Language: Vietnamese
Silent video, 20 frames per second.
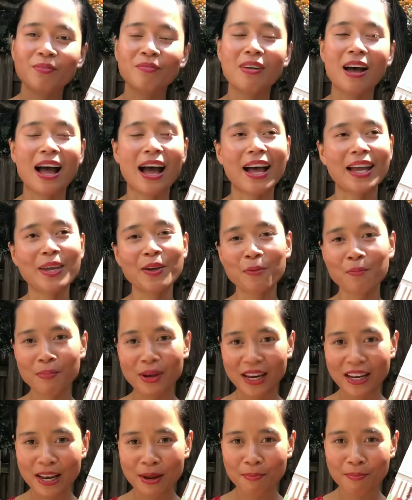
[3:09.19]
và yêu
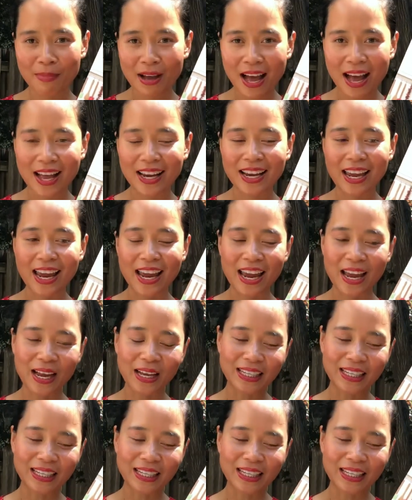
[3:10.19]
mến Emma để